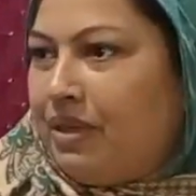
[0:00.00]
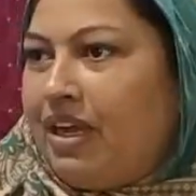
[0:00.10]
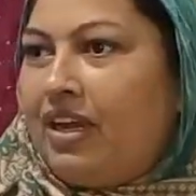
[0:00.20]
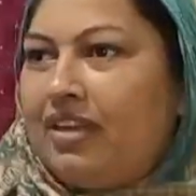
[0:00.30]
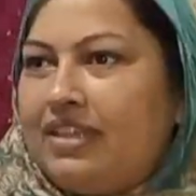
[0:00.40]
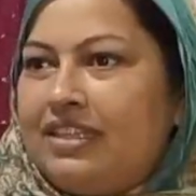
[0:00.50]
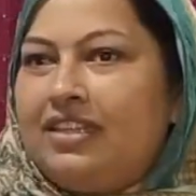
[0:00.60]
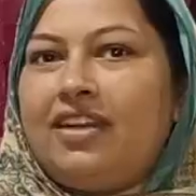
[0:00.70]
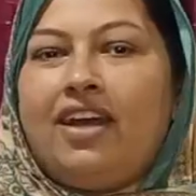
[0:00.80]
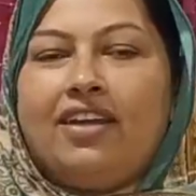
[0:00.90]
बना
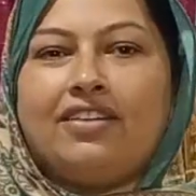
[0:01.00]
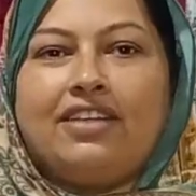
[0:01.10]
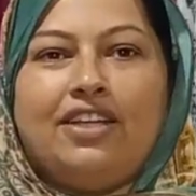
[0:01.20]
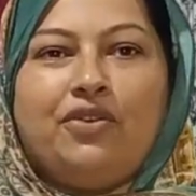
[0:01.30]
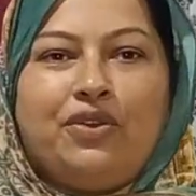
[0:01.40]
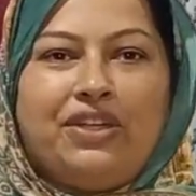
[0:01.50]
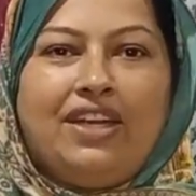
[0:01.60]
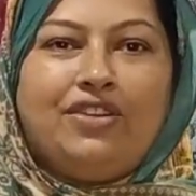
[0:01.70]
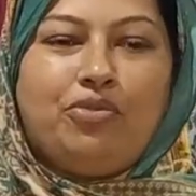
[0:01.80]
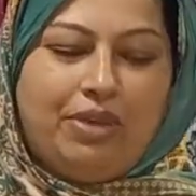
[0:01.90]
रही थी रात की
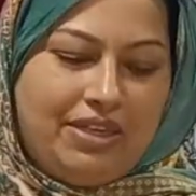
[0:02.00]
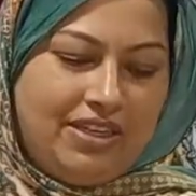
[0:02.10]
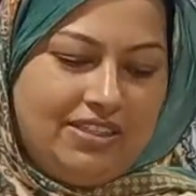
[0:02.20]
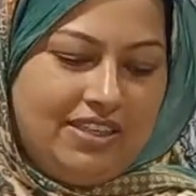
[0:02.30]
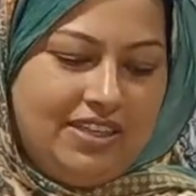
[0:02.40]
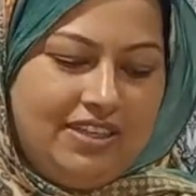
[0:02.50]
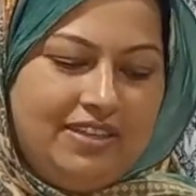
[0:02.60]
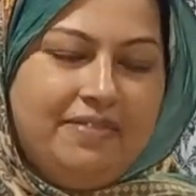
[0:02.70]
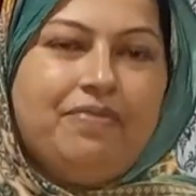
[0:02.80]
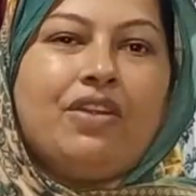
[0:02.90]
रोटियाँ तो मैंने कहा चले
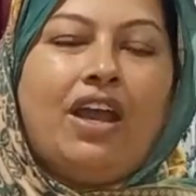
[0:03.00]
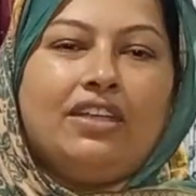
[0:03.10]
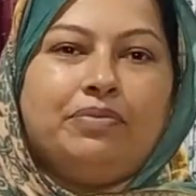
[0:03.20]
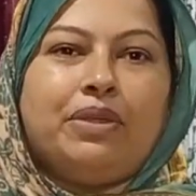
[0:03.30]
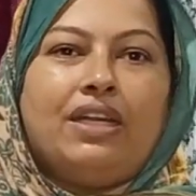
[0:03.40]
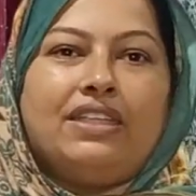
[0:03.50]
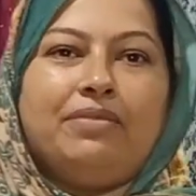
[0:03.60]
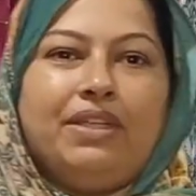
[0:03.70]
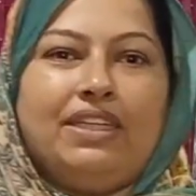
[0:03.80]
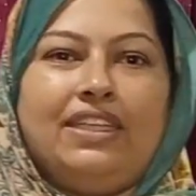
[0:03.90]
आज
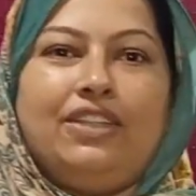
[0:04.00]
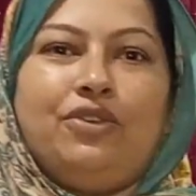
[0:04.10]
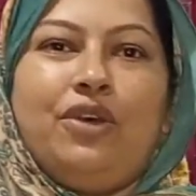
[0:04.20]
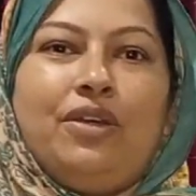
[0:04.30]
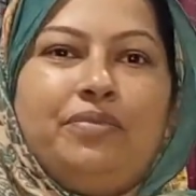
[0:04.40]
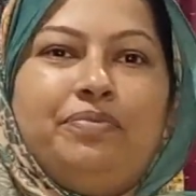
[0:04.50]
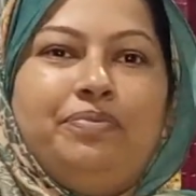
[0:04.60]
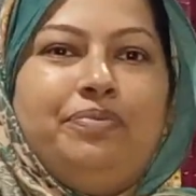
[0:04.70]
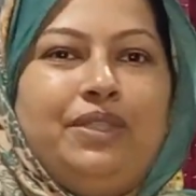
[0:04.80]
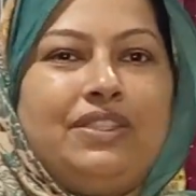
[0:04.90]
पराठे बनाने हैं तो
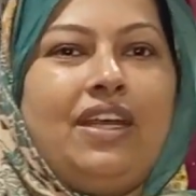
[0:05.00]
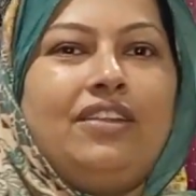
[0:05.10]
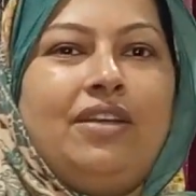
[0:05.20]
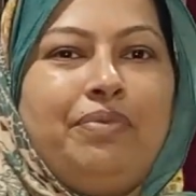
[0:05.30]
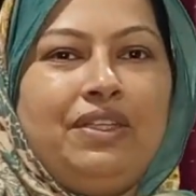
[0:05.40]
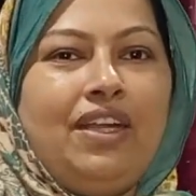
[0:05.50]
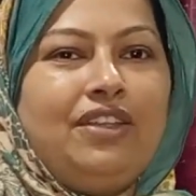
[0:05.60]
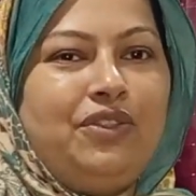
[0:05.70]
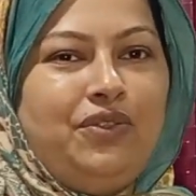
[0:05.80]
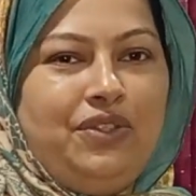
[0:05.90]
आपके साथ अपनी
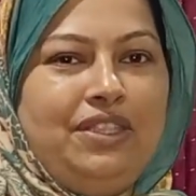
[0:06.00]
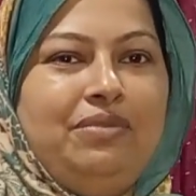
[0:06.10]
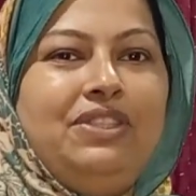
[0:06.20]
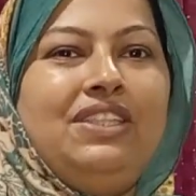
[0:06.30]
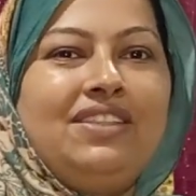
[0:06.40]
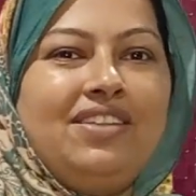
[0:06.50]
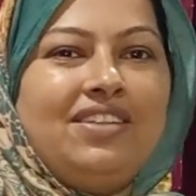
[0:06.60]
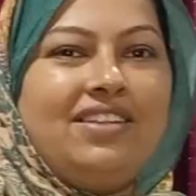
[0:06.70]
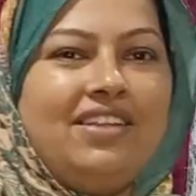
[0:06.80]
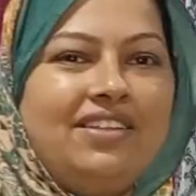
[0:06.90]
रात की रूटीन भी शेयर
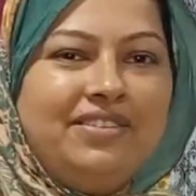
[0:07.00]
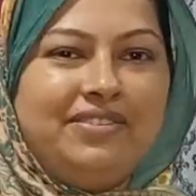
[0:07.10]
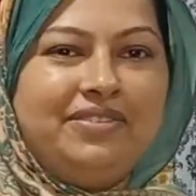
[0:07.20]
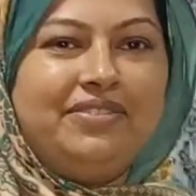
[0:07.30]
करते हैं